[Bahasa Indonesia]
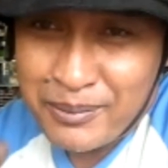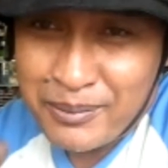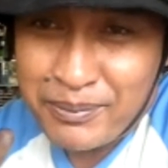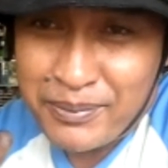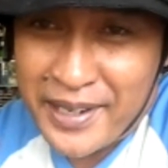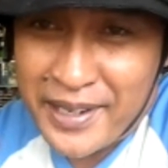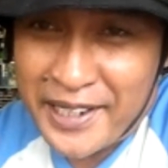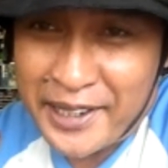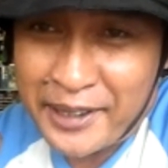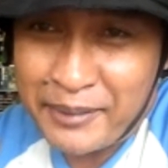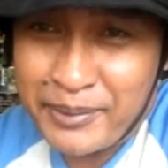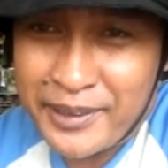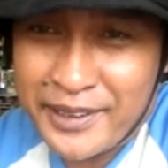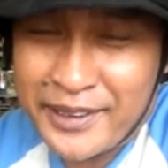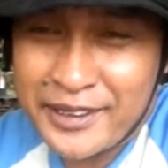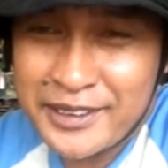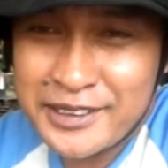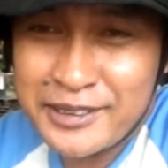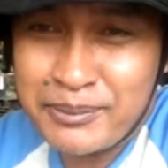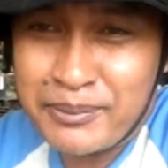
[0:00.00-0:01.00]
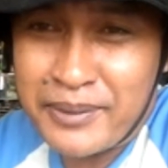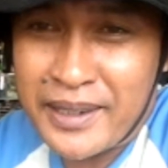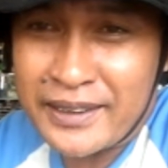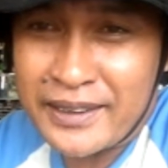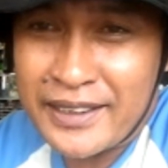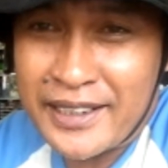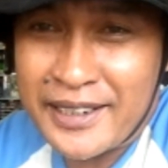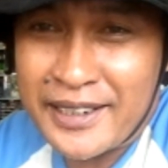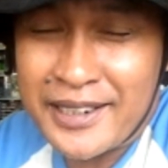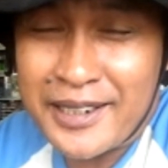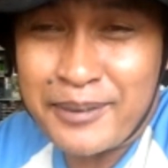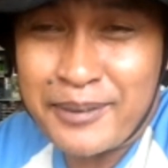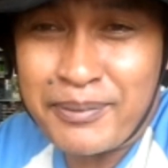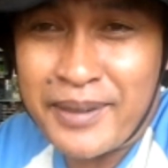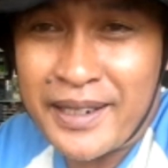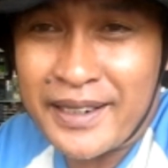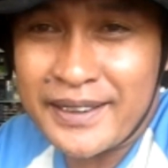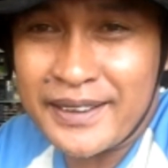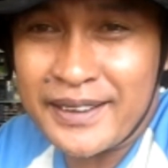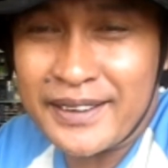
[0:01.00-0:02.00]
Baik pada kesempatan uh,
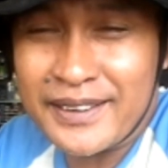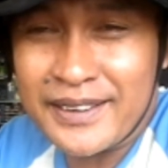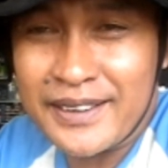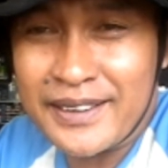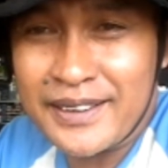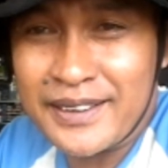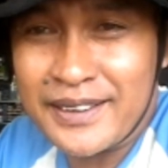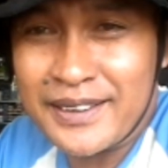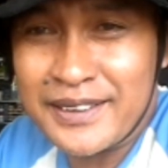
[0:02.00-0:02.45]
ini